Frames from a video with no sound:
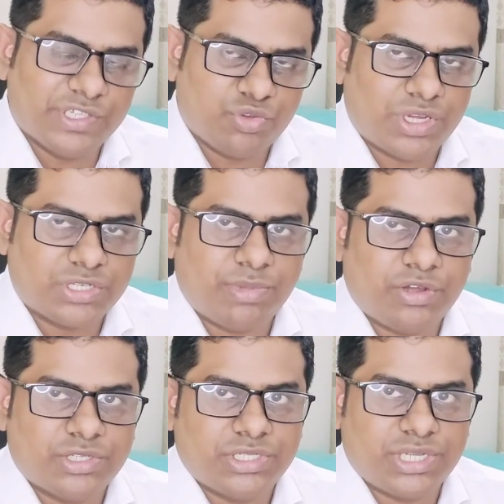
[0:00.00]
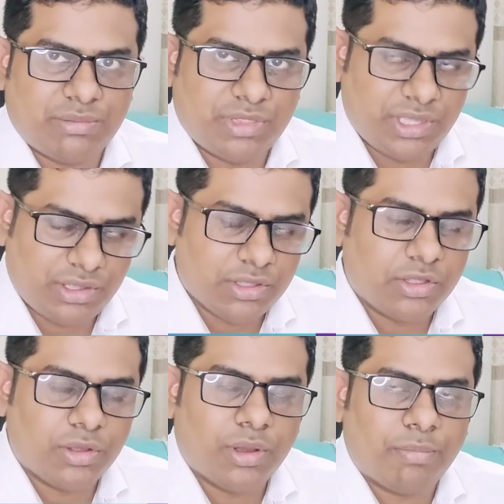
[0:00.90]
ফেস ওয়াশ বা হচ্ছে যেটা দিয়ে
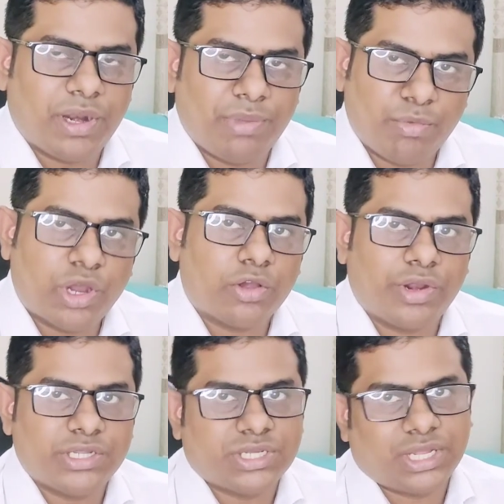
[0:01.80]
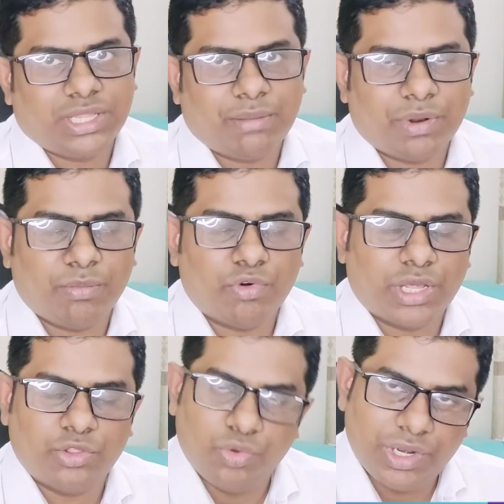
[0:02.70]
আপনারা ব্যবহার করেন সেটা দিয়ে আপনার
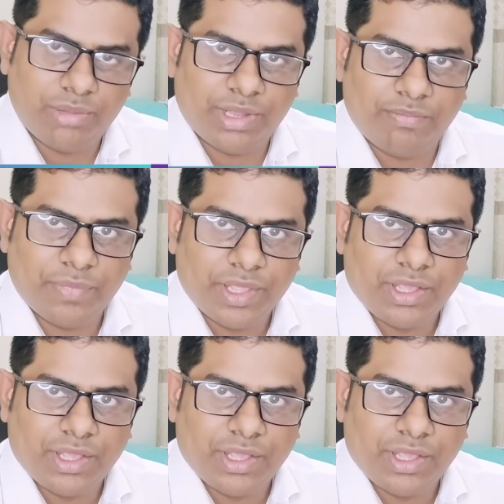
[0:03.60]
মুখটা ধুয়ে নেবেন